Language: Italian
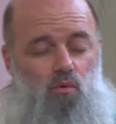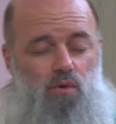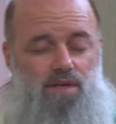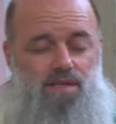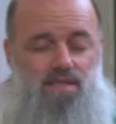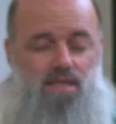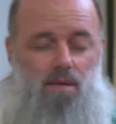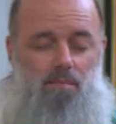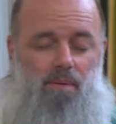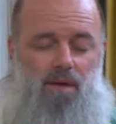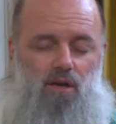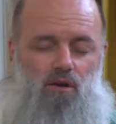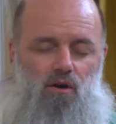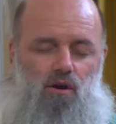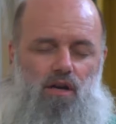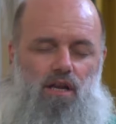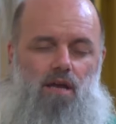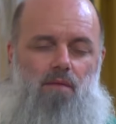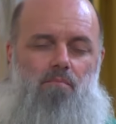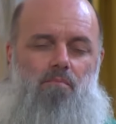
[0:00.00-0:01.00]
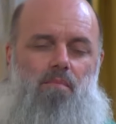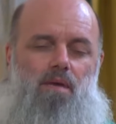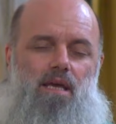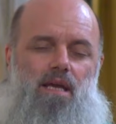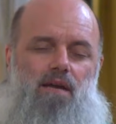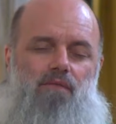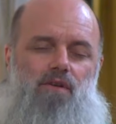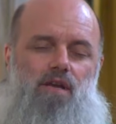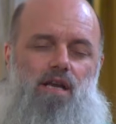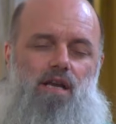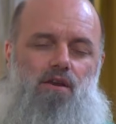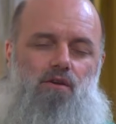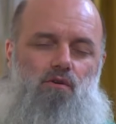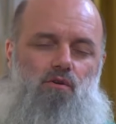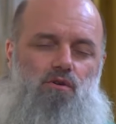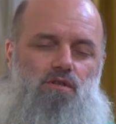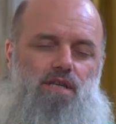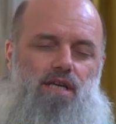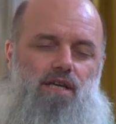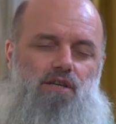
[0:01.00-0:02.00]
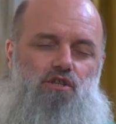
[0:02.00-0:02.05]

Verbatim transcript: queste parole meravigliose